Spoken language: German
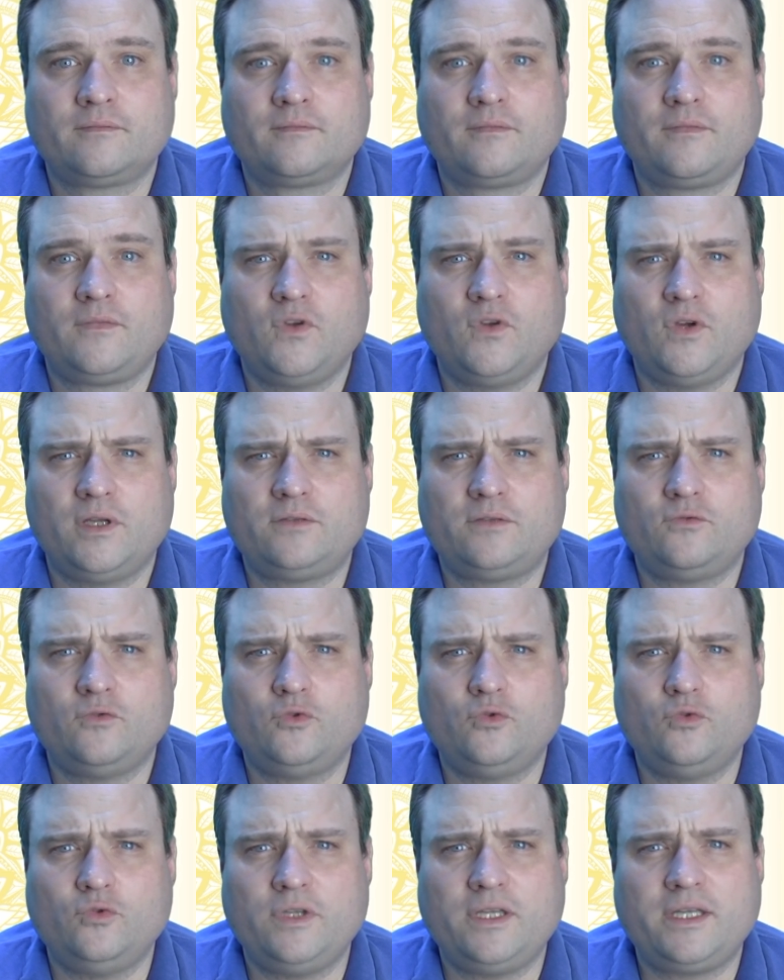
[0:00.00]
Dort, wo
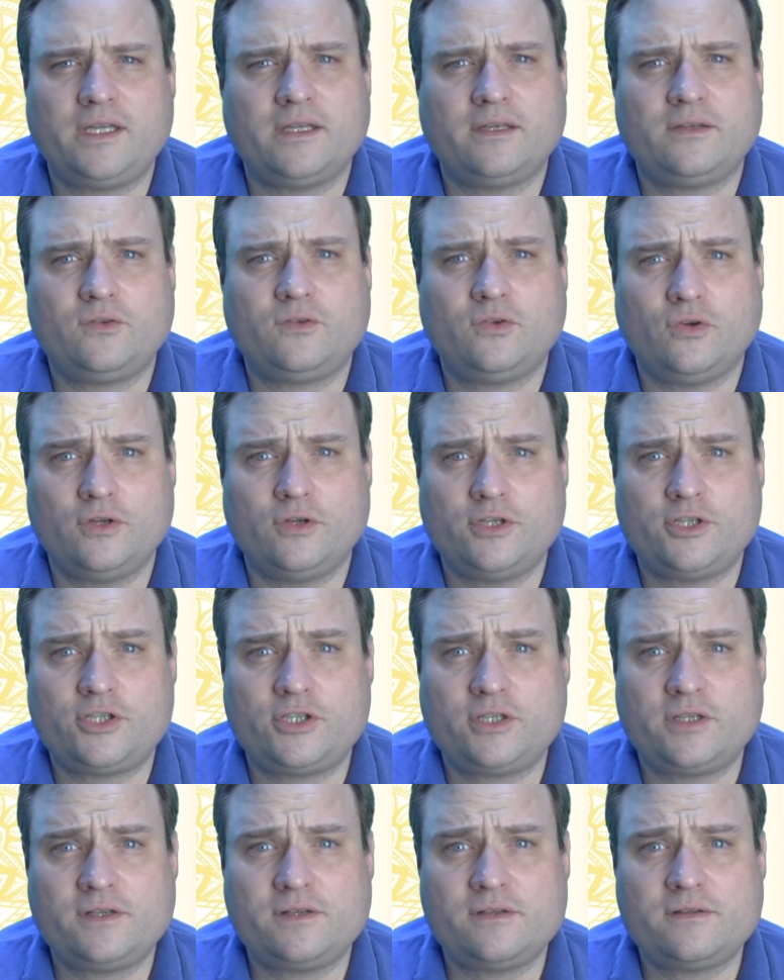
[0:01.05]
du dich
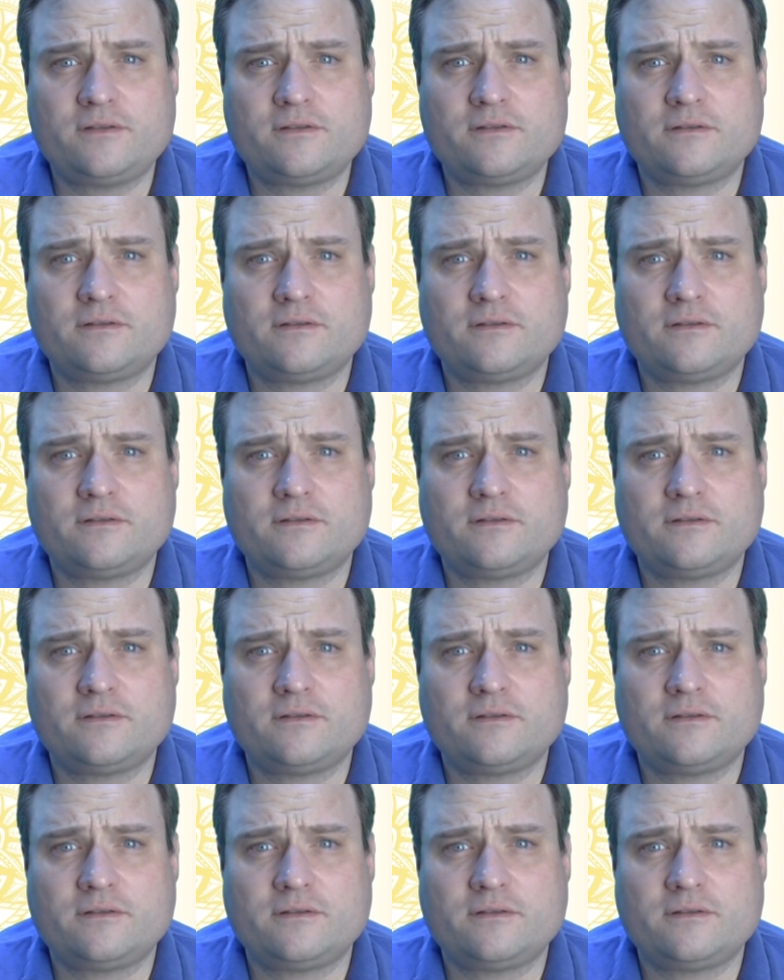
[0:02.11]
getäuscht hast,